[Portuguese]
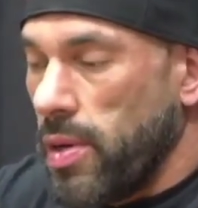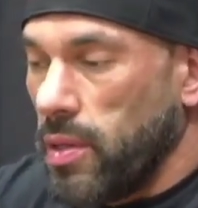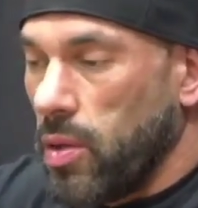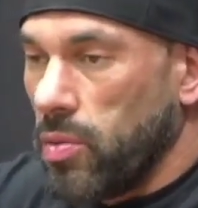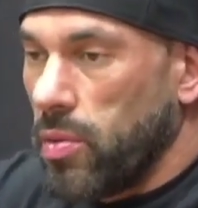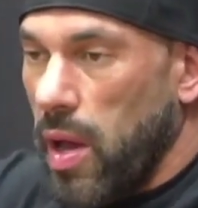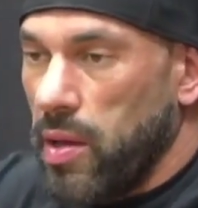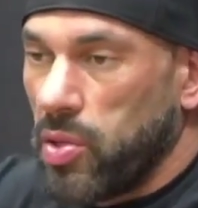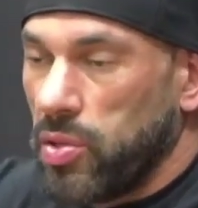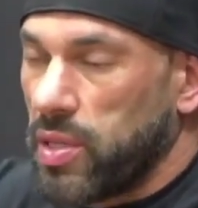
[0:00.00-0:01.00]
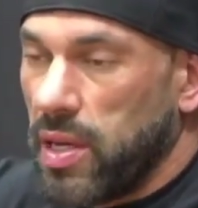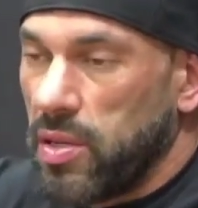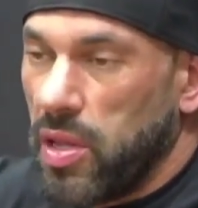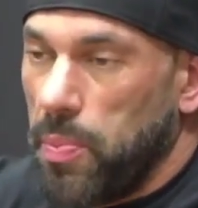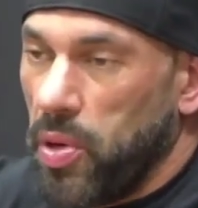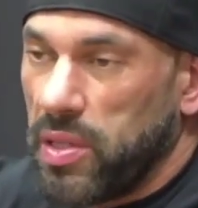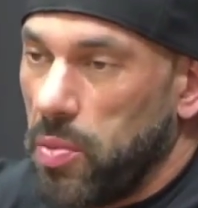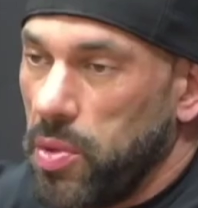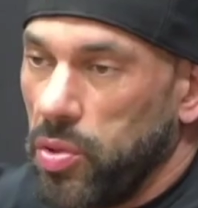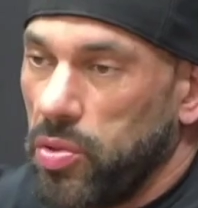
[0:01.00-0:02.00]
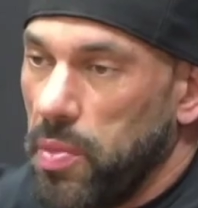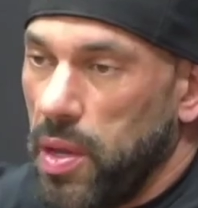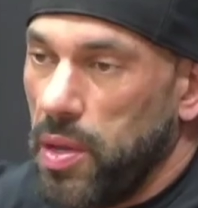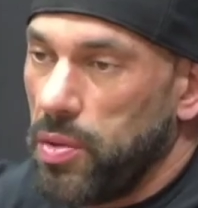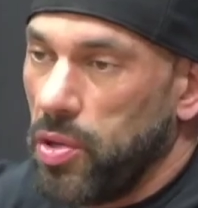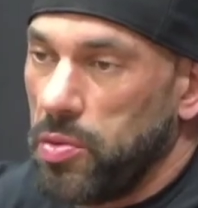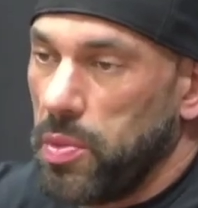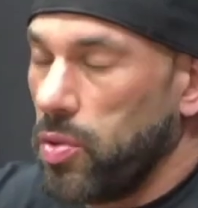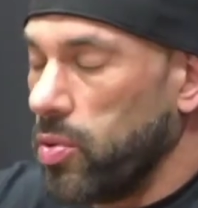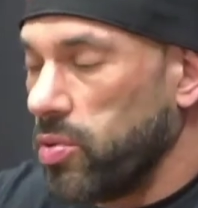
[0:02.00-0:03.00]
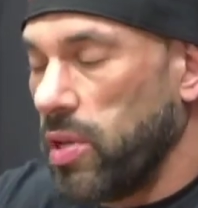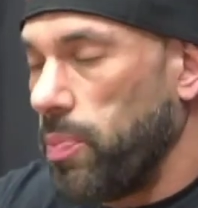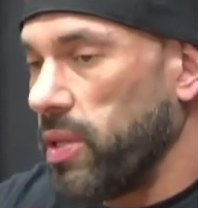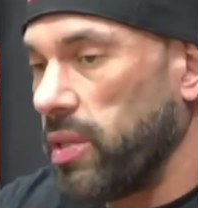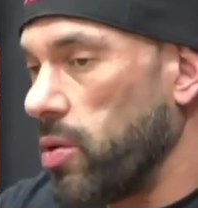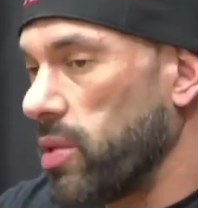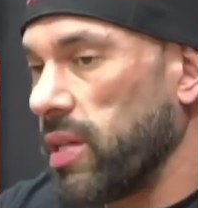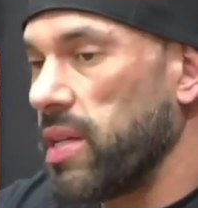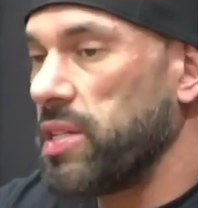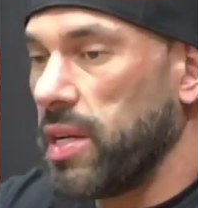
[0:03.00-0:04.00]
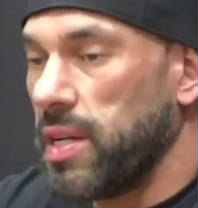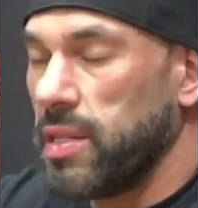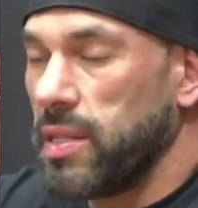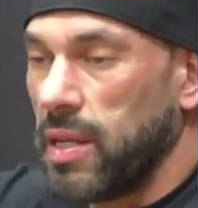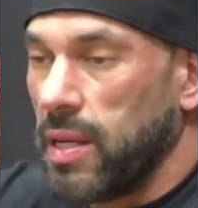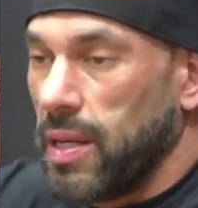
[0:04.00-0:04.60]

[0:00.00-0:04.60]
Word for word: Então aí o seu descanso depois é um minuto e meio, dois minutos, depois já tem outra série gigante.